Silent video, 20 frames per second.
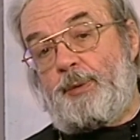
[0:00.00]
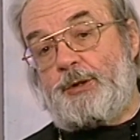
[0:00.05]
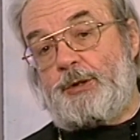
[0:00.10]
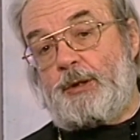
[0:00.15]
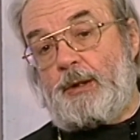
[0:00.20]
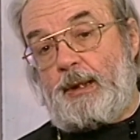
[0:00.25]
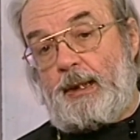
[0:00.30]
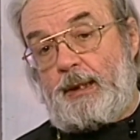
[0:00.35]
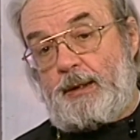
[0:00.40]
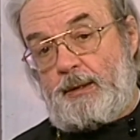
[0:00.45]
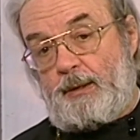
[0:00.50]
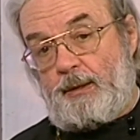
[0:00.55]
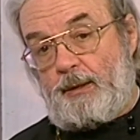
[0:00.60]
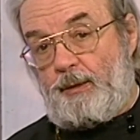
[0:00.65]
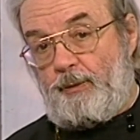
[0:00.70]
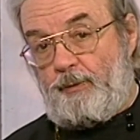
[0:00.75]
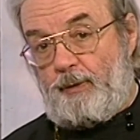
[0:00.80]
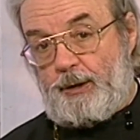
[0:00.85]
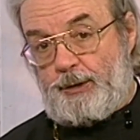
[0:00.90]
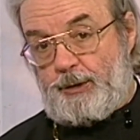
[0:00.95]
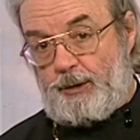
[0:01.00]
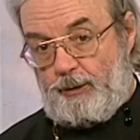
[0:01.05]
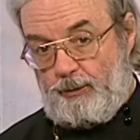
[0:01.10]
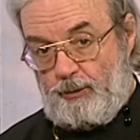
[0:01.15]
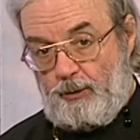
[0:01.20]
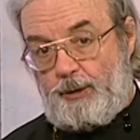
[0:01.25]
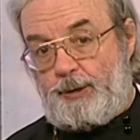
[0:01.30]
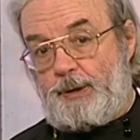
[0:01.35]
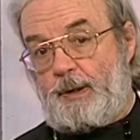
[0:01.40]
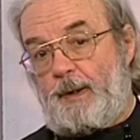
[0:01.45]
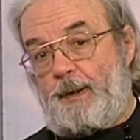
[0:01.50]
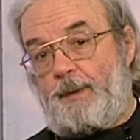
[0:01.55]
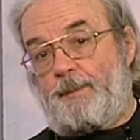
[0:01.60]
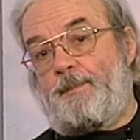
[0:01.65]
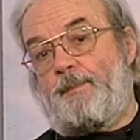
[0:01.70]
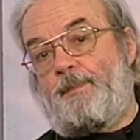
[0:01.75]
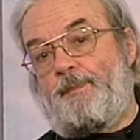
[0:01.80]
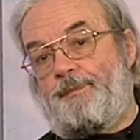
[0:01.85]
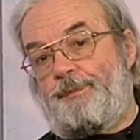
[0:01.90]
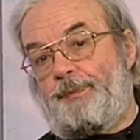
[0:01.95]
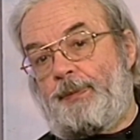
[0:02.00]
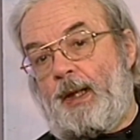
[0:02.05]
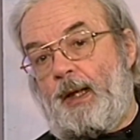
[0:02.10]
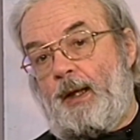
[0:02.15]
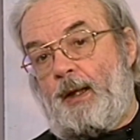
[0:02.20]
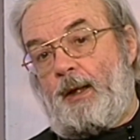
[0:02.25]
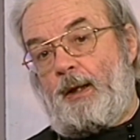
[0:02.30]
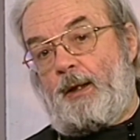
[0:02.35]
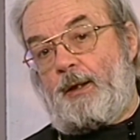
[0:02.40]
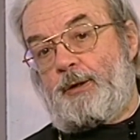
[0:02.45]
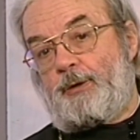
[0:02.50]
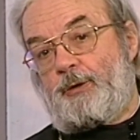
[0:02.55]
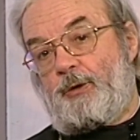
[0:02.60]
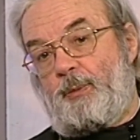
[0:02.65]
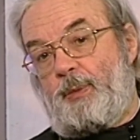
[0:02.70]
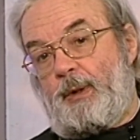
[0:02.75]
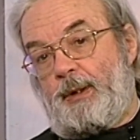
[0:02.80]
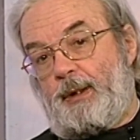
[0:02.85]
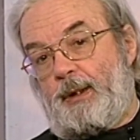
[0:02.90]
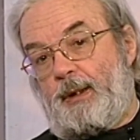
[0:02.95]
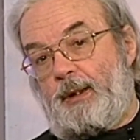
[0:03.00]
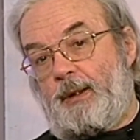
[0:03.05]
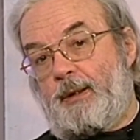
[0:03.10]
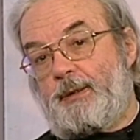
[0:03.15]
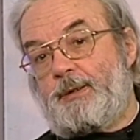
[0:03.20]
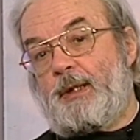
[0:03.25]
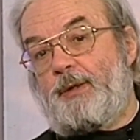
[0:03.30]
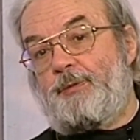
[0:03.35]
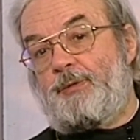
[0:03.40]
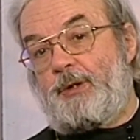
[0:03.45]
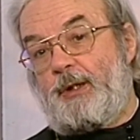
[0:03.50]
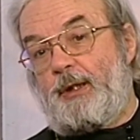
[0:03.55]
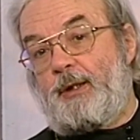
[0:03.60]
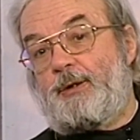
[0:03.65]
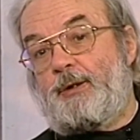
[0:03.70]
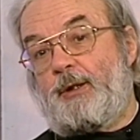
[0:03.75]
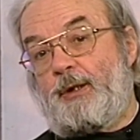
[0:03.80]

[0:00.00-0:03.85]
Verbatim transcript: пожелать вашей дочери – чтобы она со всей